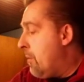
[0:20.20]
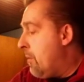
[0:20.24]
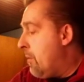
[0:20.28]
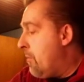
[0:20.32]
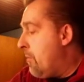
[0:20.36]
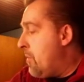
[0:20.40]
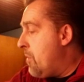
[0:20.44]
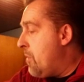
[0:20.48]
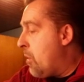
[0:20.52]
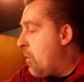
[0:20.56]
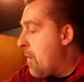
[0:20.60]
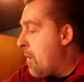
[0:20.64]

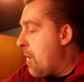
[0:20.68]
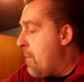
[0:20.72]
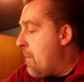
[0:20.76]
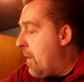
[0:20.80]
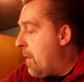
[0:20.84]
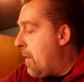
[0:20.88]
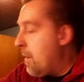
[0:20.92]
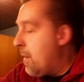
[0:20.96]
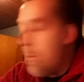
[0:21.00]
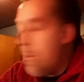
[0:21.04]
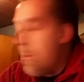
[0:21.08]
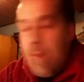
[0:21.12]
Wie auch
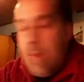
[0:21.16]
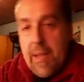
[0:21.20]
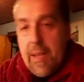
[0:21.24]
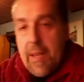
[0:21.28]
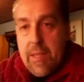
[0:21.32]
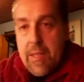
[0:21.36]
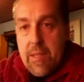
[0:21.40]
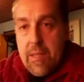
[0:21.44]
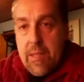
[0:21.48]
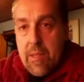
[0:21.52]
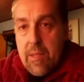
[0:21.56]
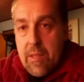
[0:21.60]
immer,
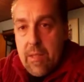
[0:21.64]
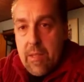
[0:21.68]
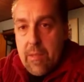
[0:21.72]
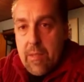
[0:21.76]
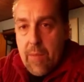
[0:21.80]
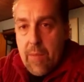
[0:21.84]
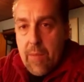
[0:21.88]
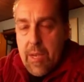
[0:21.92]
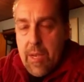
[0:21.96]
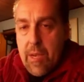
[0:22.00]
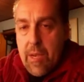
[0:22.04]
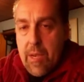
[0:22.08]
meistens
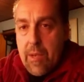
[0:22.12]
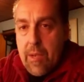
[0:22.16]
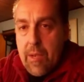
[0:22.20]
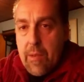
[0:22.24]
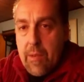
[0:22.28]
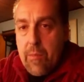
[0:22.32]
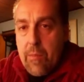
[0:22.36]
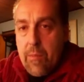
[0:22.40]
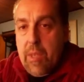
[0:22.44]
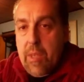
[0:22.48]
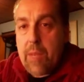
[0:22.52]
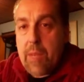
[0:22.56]
sitzt man ja
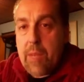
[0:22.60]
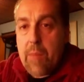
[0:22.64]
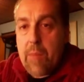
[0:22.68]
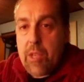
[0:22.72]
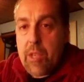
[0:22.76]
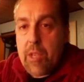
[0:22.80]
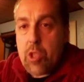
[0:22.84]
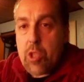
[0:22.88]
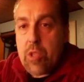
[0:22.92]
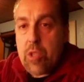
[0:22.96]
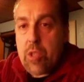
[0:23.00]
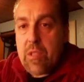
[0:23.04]
dann mit den
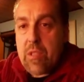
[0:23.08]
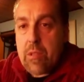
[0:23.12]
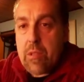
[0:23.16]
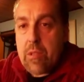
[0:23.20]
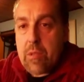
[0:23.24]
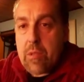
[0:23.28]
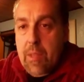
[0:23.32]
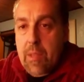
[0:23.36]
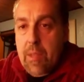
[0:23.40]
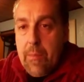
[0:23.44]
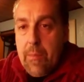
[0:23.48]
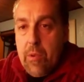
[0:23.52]
Menschen
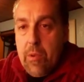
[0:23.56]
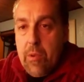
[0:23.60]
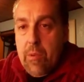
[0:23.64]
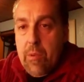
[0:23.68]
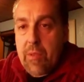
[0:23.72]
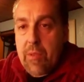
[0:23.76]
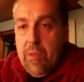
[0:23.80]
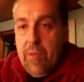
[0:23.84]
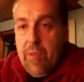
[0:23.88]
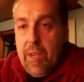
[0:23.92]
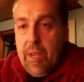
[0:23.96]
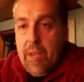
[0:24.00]
zusammen über
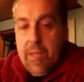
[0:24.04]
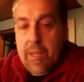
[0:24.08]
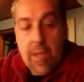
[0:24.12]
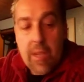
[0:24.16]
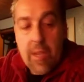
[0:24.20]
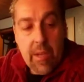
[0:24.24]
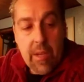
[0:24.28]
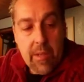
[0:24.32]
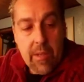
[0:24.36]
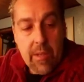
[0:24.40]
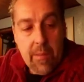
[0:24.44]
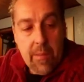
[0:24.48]
die
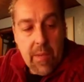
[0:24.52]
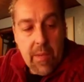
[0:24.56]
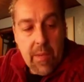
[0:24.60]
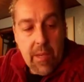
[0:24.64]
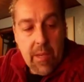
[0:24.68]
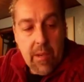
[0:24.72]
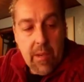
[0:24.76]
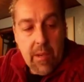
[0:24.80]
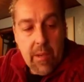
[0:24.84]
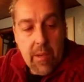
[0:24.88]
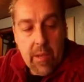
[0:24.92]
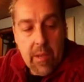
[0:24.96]
Feiertage, die
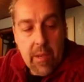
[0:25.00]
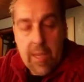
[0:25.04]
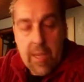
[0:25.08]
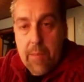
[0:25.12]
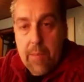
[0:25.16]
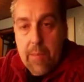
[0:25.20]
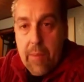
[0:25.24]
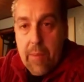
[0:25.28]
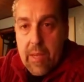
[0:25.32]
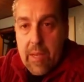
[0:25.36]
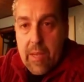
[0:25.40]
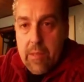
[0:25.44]
man
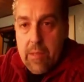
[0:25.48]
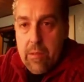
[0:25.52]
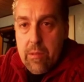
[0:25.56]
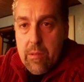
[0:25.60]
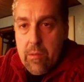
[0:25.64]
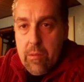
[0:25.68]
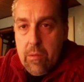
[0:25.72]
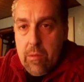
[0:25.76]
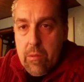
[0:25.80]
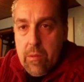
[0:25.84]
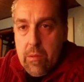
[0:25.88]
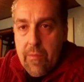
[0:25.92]
lieb hat.
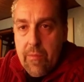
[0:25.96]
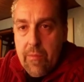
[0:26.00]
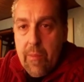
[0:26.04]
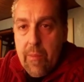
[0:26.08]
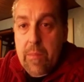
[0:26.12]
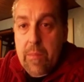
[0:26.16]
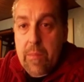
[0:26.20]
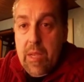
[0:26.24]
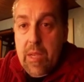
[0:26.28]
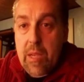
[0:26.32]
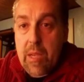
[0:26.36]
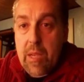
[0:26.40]

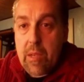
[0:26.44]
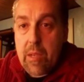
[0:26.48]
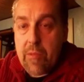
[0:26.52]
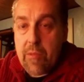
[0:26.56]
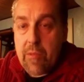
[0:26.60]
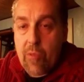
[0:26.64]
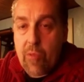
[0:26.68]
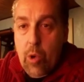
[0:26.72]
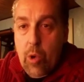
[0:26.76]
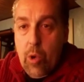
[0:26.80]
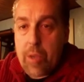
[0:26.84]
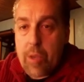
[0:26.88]
Familie,
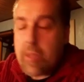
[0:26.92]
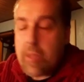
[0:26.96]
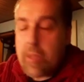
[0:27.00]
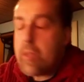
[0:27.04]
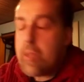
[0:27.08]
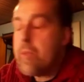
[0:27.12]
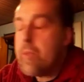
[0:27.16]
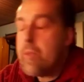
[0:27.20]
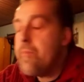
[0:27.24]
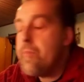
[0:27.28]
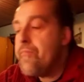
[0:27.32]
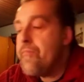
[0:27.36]

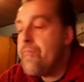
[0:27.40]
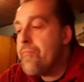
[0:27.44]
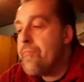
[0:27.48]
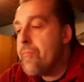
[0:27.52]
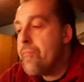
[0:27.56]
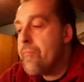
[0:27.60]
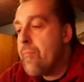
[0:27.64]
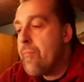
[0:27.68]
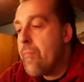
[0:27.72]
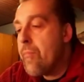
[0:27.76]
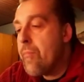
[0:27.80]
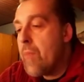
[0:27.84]
Freunde,
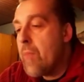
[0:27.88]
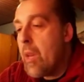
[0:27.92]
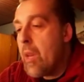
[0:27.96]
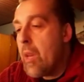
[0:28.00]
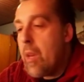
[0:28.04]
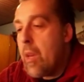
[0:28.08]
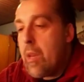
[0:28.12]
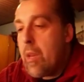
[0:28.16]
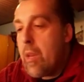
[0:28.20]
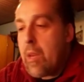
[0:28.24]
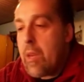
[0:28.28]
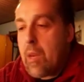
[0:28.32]

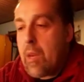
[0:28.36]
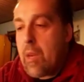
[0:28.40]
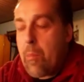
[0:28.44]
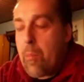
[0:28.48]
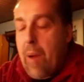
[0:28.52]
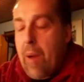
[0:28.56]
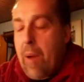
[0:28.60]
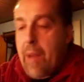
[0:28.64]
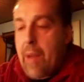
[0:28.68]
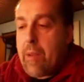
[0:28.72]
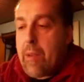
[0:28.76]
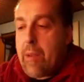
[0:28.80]

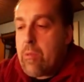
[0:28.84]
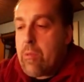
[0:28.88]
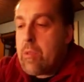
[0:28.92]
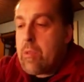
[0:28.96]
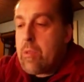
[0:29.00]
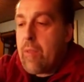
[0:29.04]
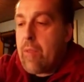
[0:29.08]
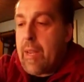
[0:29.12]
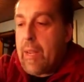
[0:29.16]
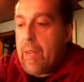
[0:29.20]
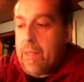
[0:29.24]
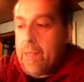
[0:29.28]
Ehepartner und
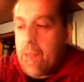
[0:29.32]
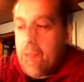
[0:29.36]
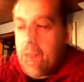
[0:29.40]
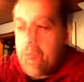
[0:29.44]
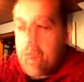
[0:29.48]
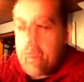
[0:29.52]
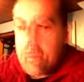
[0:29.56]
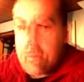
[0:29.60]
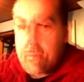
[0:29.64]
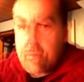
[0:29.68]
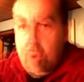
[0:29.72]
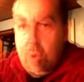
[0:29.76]
so weiter.
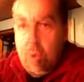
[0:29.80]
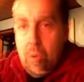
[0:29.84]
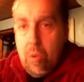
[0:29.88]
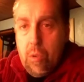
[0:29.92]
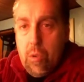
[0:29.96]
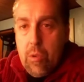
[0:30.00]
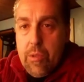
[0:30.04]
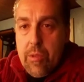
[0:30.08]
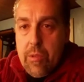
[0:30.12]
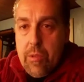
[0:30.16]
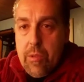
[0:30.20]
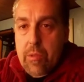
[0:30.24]
Auch
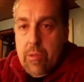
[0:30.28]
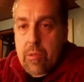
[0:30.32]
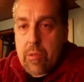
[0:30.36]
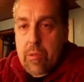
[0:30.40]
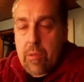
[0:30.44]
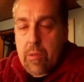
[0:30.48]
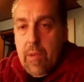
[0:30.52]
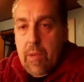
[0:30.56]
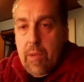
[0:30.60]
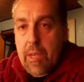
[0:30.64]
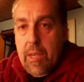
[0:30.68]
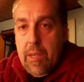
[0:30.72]
heute ist
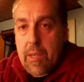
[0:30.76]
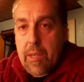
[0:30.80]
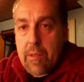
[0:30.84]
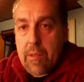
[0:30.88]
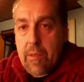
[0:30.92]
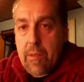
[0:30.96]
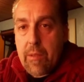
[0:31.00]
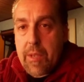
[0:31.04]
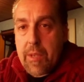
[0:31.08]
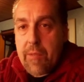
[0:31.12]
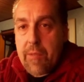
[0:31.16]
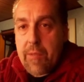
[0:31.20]
zwar der
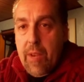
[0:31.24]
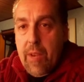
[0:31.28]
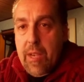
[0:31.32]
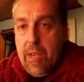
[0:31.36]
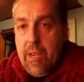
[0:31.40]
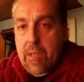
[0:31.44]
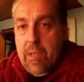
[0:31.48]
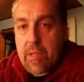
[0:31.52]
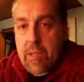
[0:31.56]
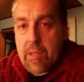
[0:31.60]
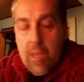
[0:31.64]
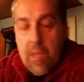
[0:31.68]
zweite
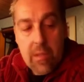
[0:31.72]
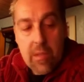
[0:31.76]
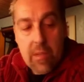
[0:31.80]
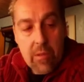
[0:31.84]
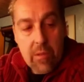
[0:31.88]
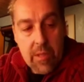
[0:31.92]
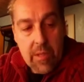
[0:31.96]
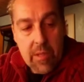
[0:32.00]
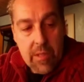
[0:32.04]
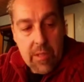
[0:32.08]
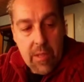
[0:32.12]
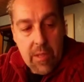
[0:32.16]
Weihnachtstag,
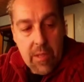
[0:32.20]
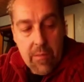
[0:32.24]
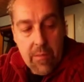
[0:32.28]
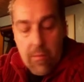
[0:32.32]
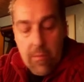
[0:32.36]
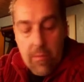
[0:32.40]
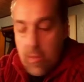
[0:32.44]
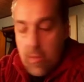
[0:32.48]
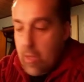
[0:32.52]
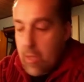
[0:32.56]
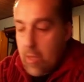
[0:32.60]
trotzdem